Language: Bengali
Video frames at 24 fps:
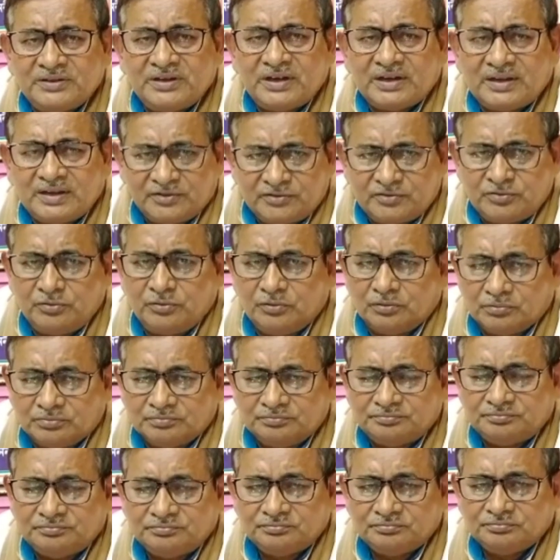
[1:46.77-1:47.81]
বাঁচিয়ে রাখার জন্য
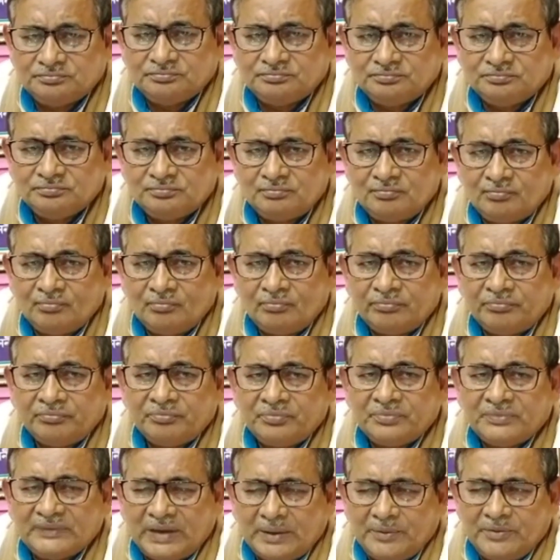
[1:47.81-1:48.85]

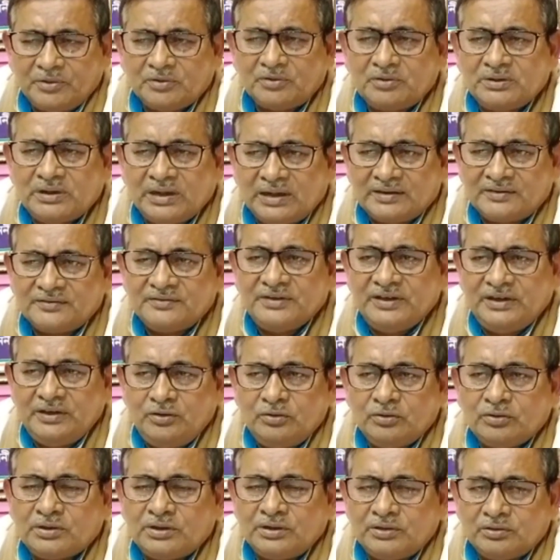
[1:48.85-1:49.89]
আমরা যখন গাছ
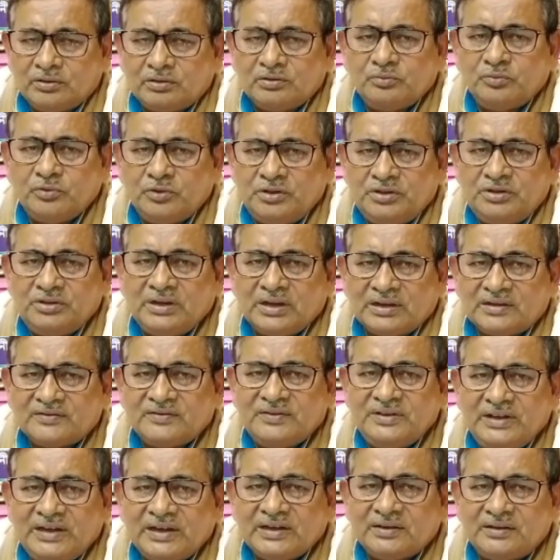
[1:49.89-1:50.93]
দিই লোককে তখন বলি গাছ
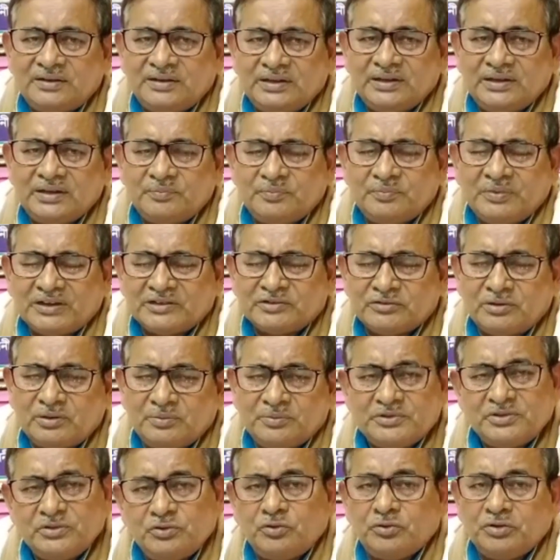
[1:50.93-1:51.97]
দেওয়ার থেকে
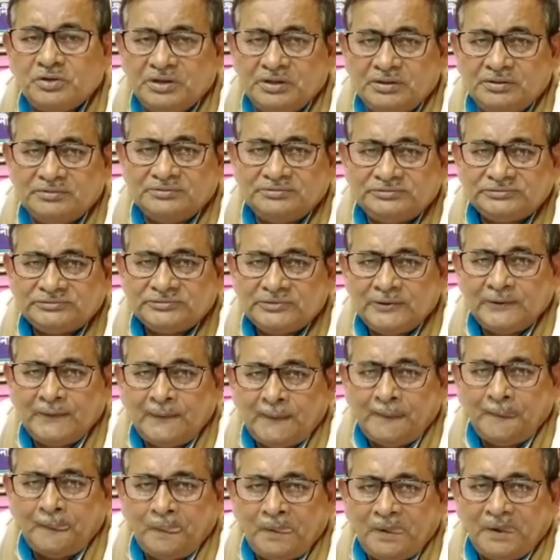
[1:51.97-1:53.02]
বাঁচানোটা বেশি কঠিন
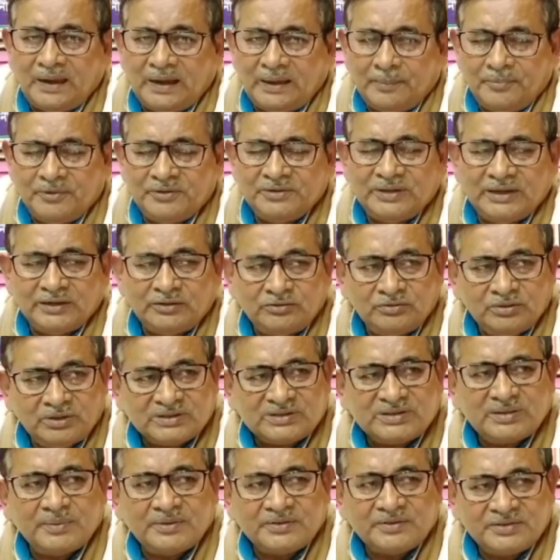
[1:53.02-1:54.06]
আপনার দায়িত্ব
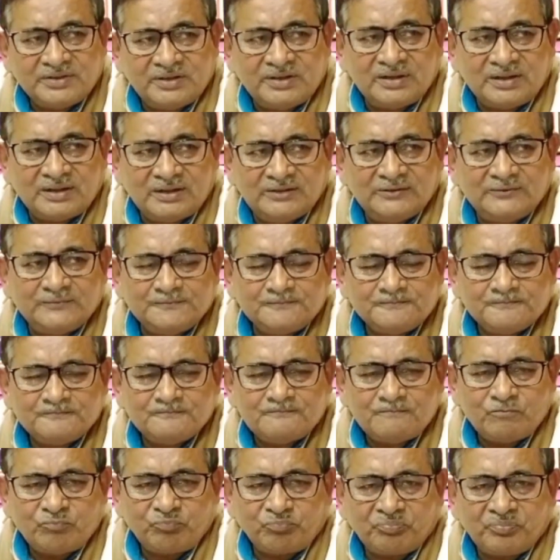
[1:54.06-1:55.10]
গাছটা বাঁচিয়ে রাখা
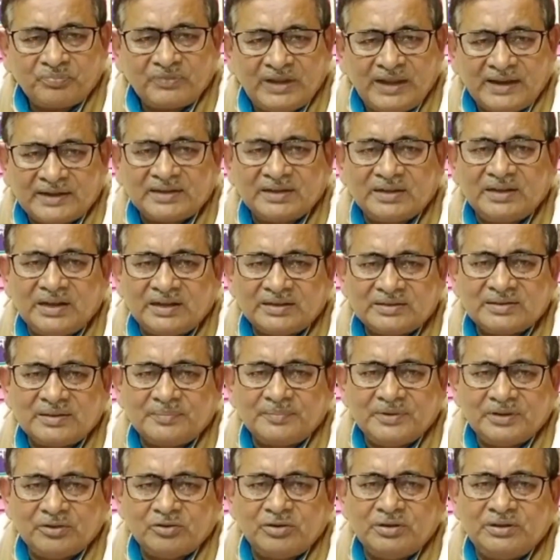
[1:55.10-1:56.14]
একটা গাছ
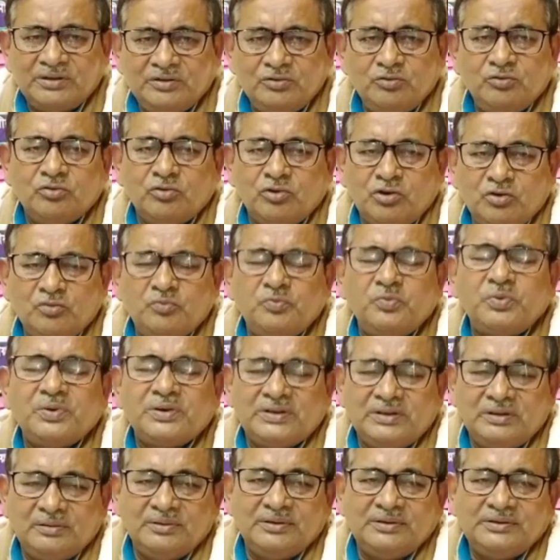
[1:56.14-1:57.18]
আপনাকে অনেক দিন অনেক
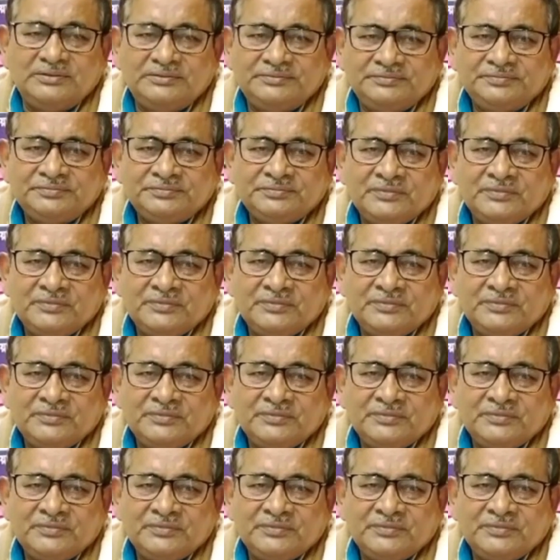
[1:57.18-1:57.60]
উপকার দেবে